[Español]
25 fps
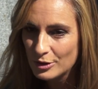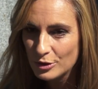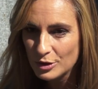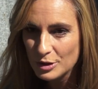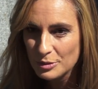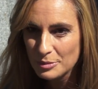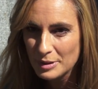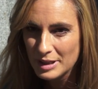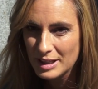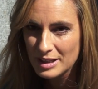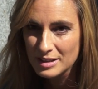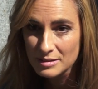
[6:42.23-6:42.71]

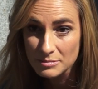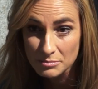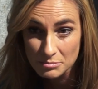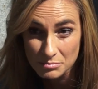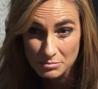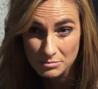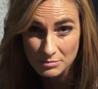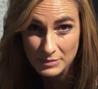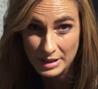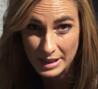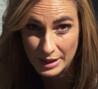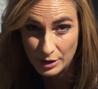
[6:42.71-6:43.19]
Oliver
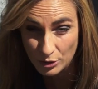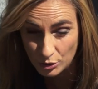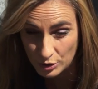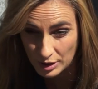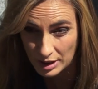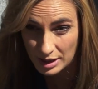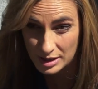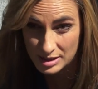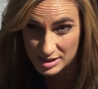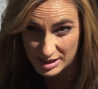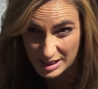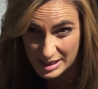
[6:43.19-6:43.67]
creo
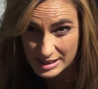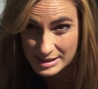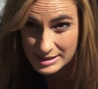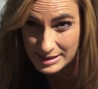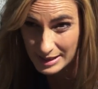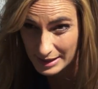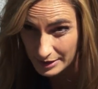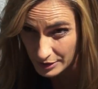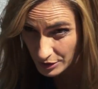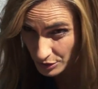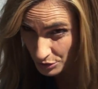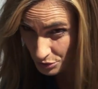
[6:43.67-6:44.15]
que seis
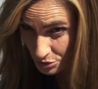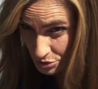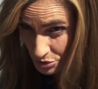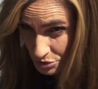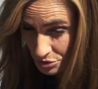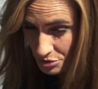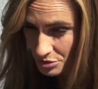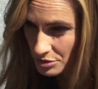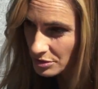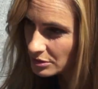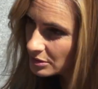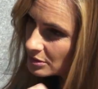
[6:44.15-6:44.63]

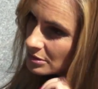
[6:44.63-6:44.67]
años